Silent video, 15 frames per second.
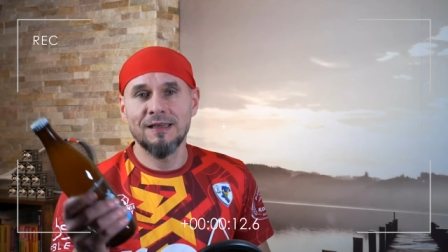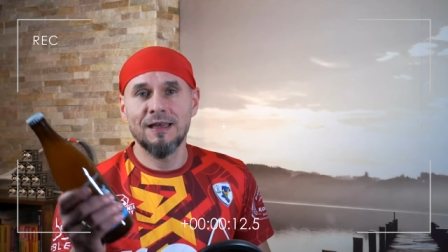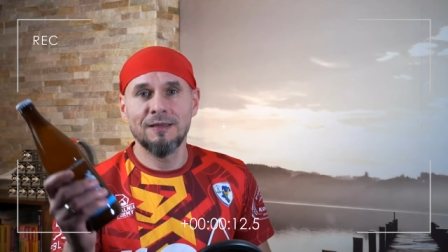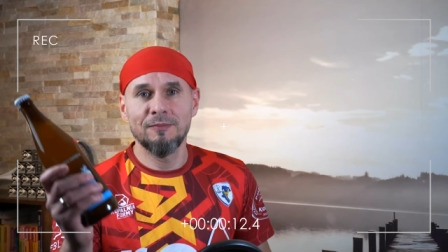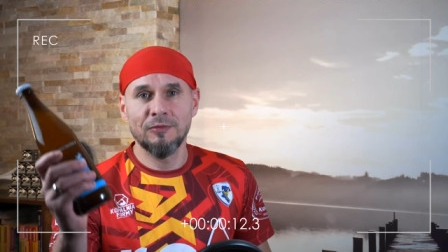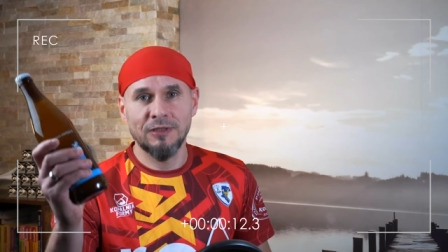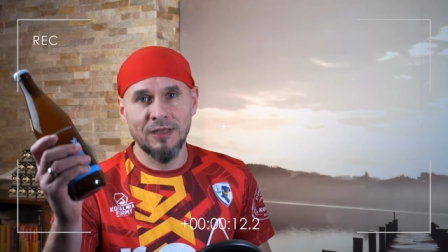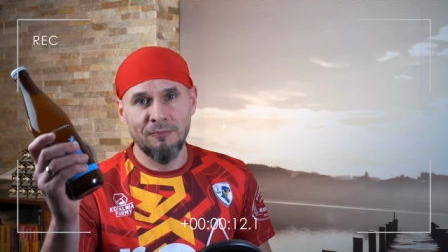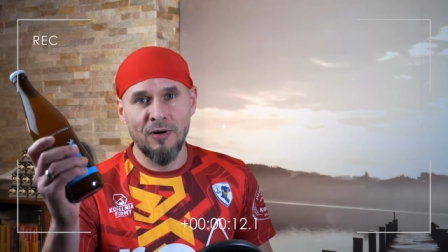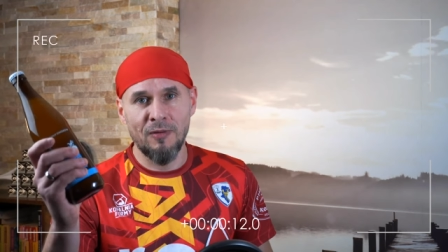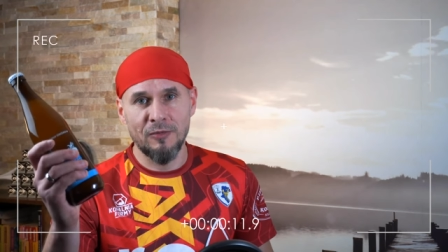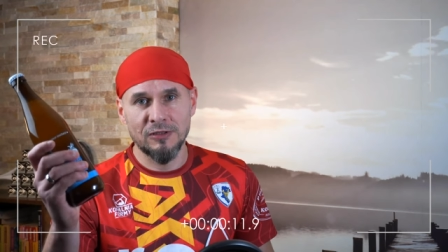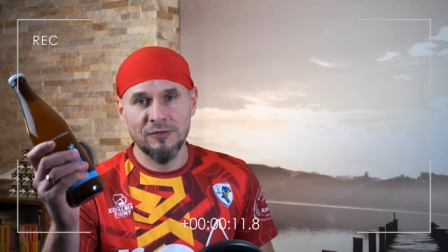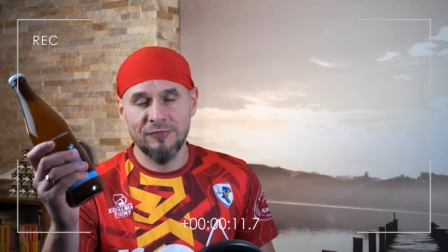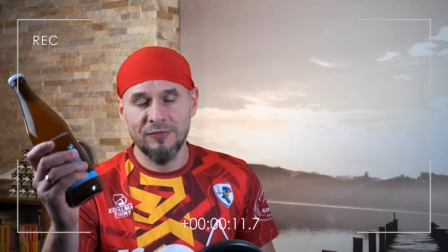zanim tę
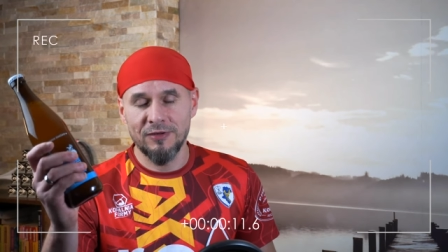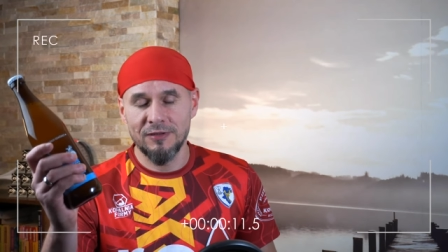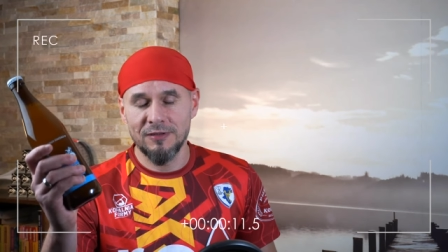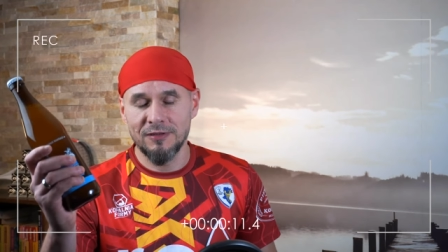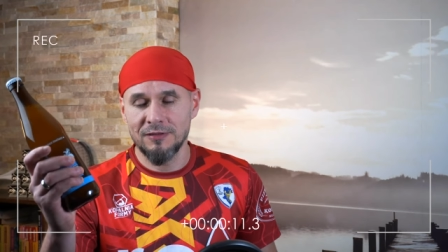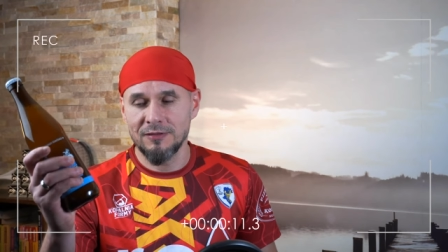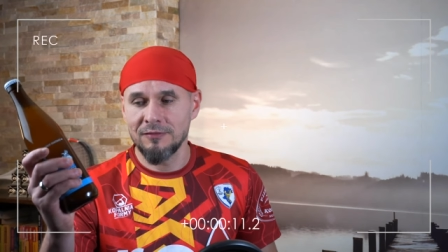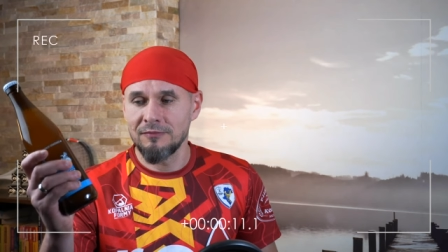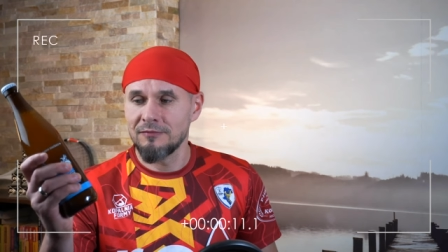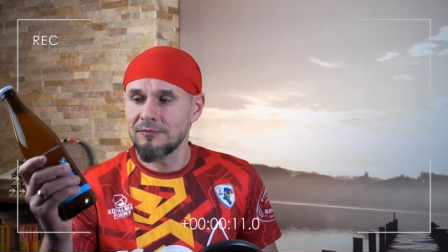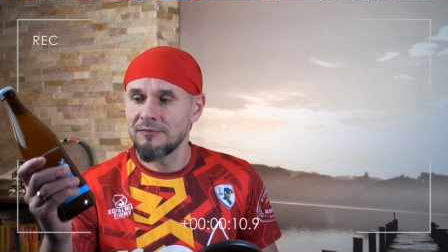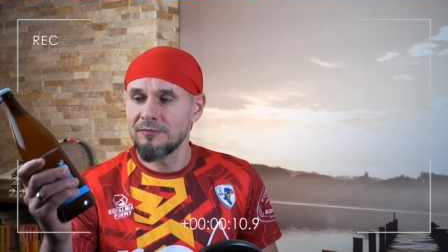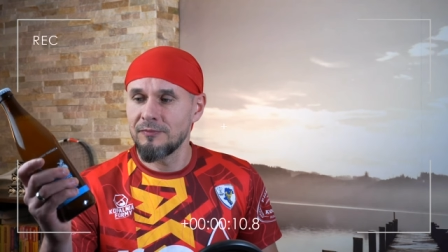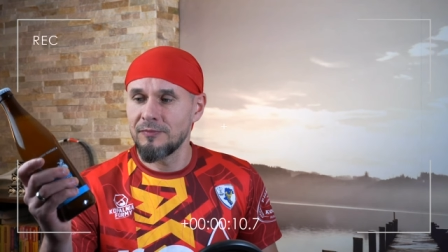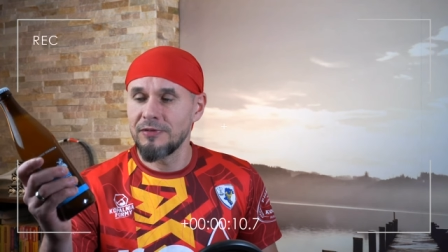pomoc
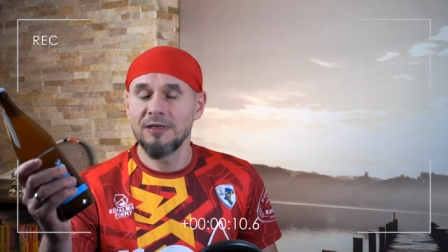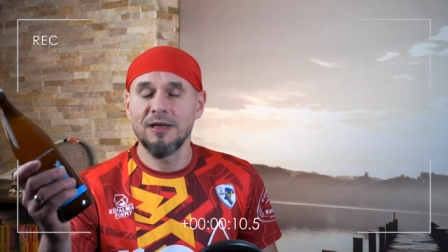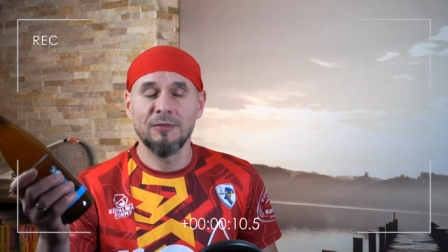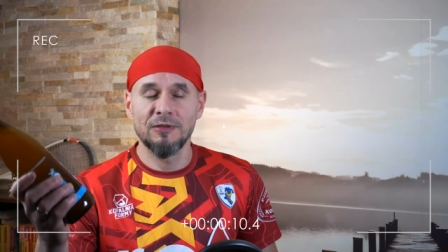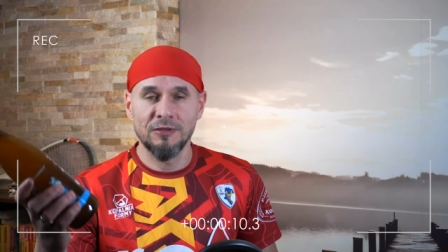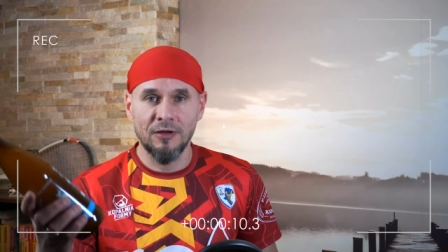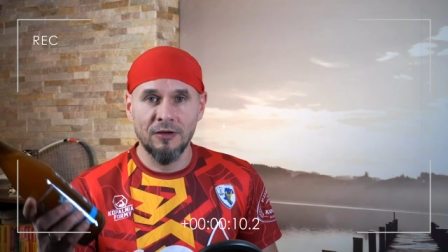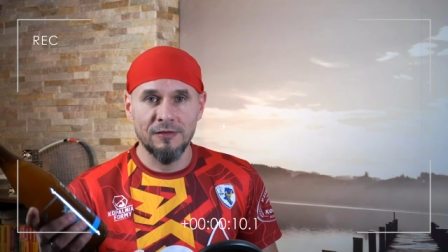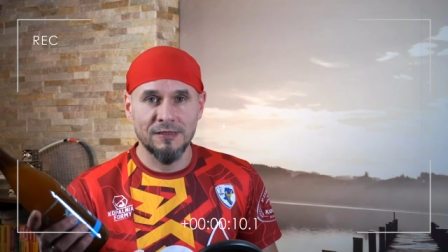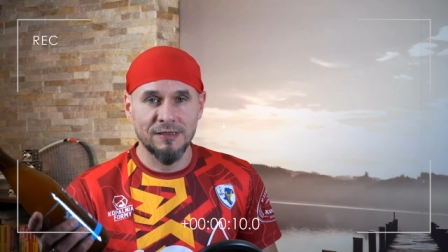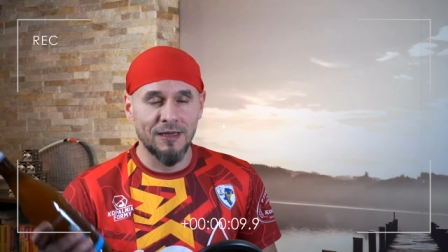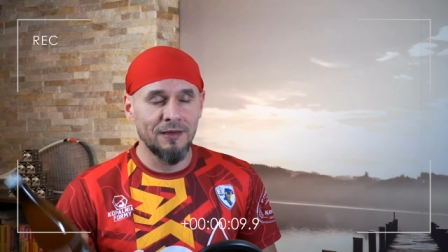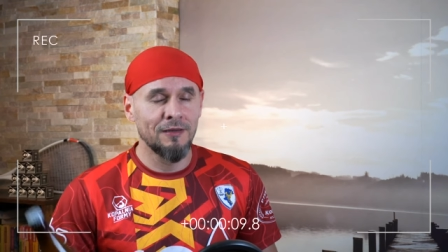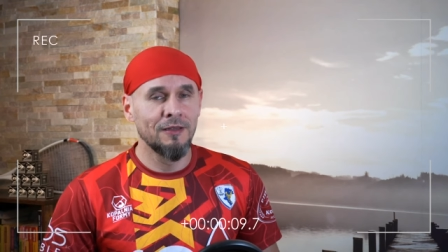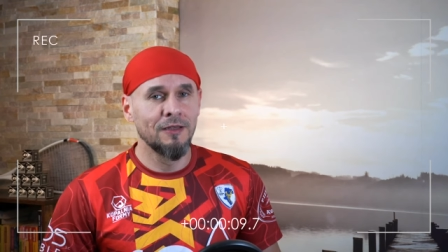wypijemy do
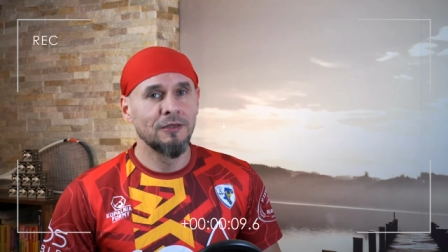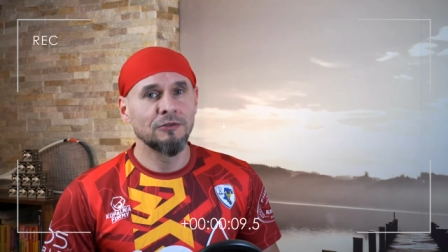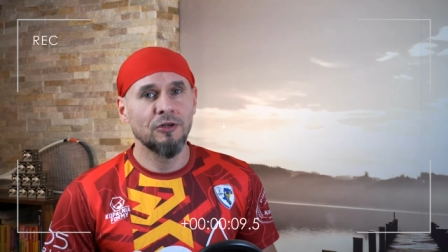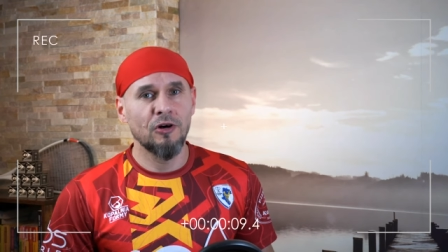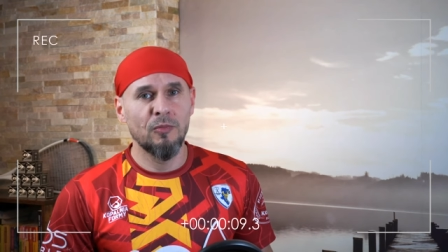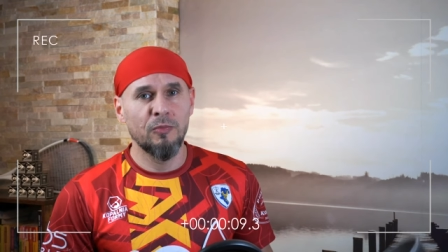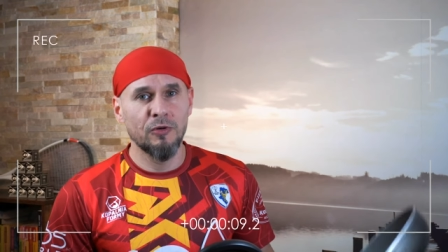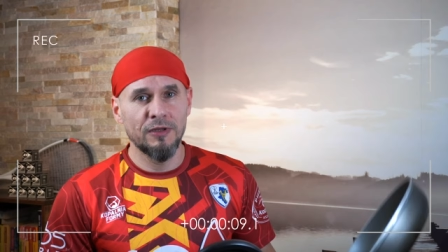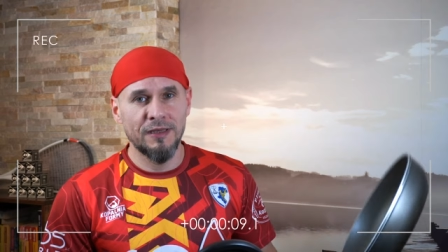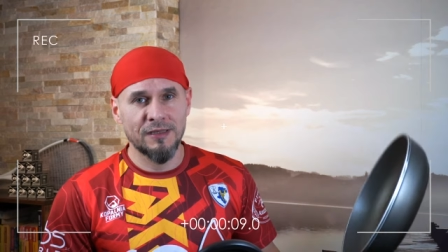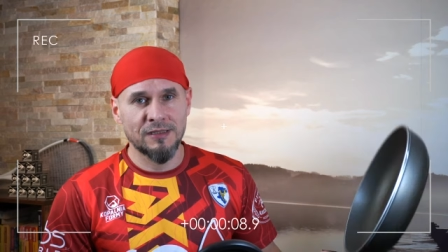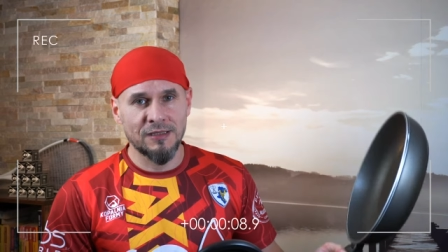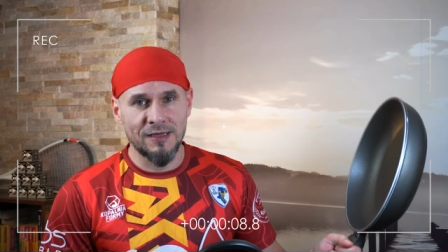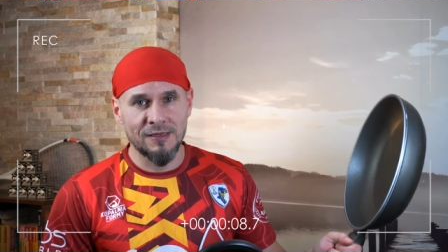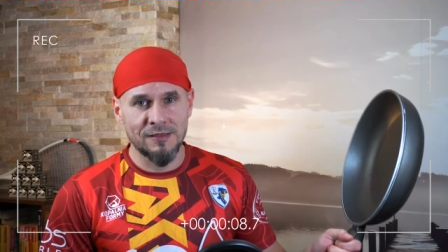końca, to
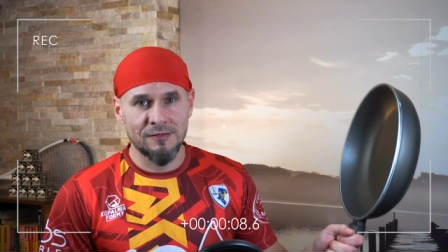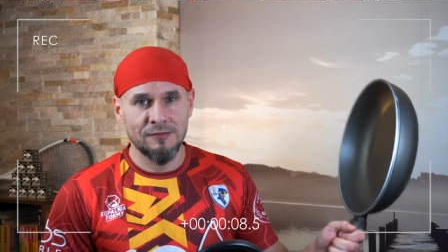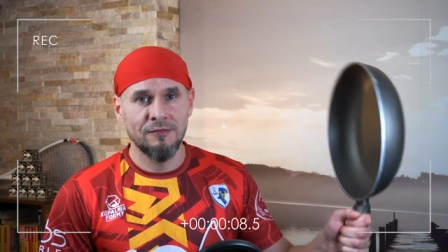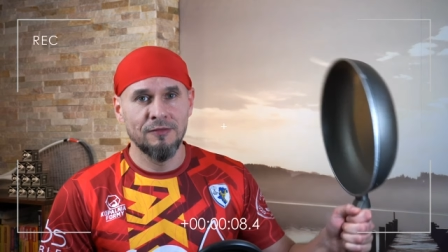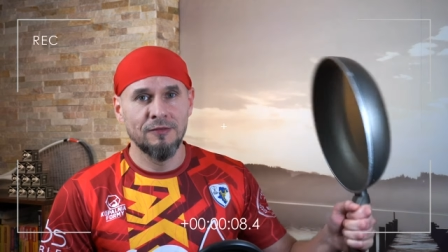upłynie czas,